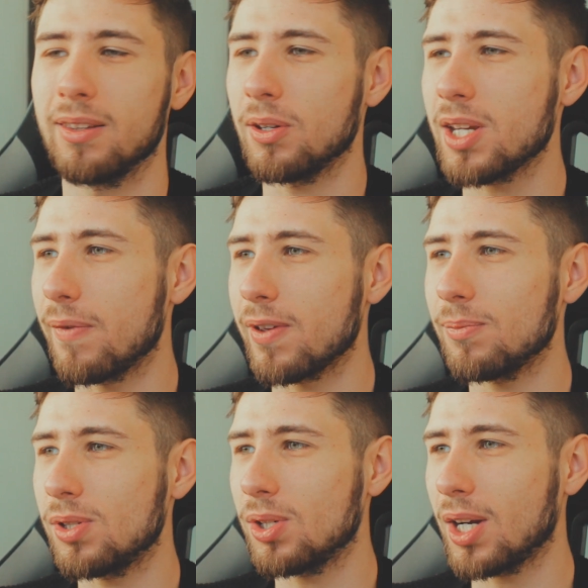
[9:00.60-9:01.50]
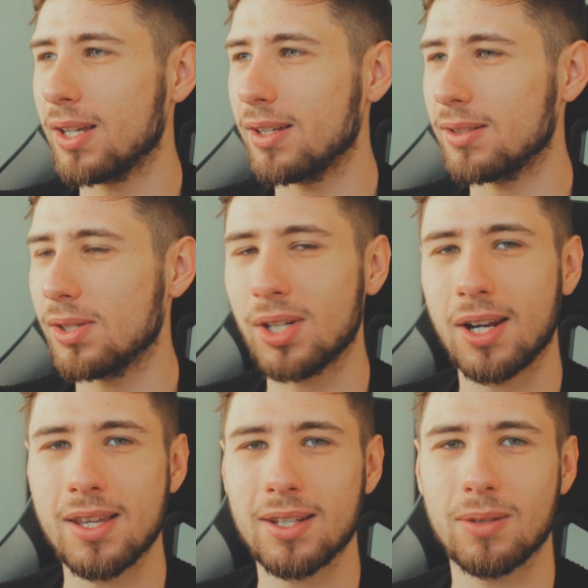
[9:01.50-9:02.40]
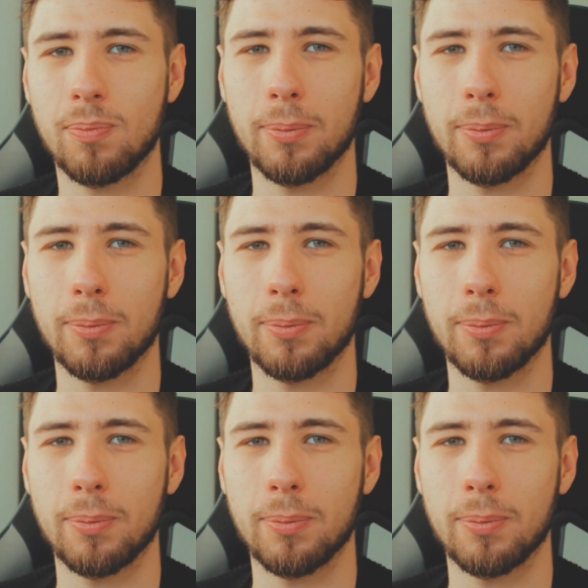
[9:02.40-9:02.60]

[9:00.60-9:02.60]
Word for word: No nie wiem, dzisiaj, dzisiaj jest